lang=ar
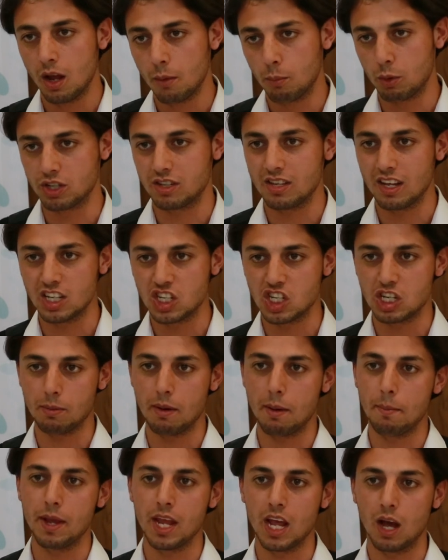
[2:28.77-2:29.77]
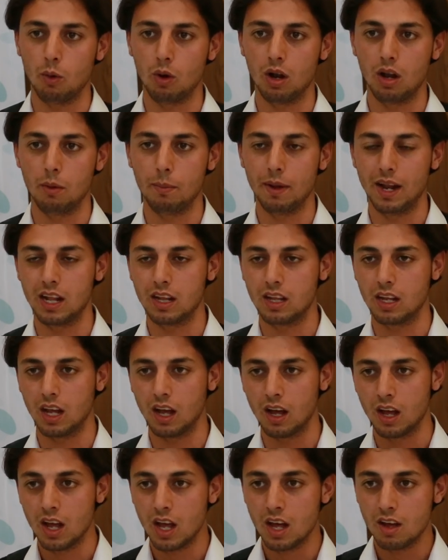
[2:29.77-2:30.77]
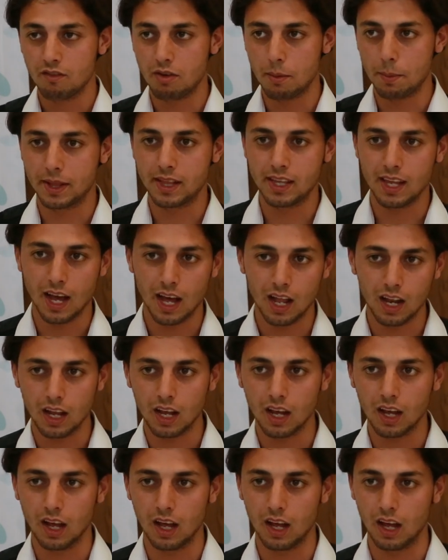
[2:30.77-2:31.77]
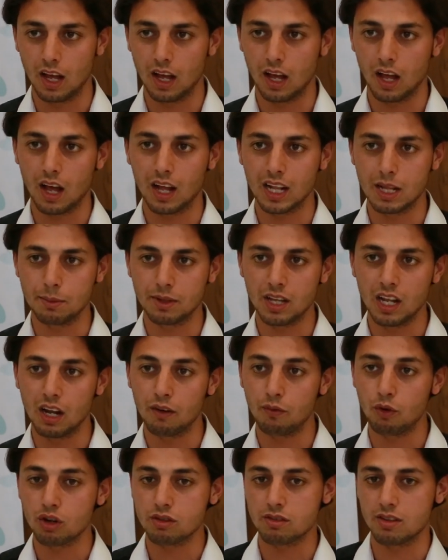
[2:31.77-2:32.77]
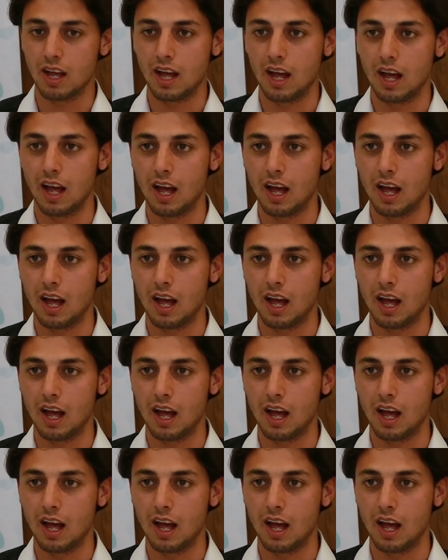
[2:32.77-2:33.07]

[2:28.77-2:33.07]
المؤسسات الشبابيه والبلديه فبالتالي آه، قدمت لنا فرصه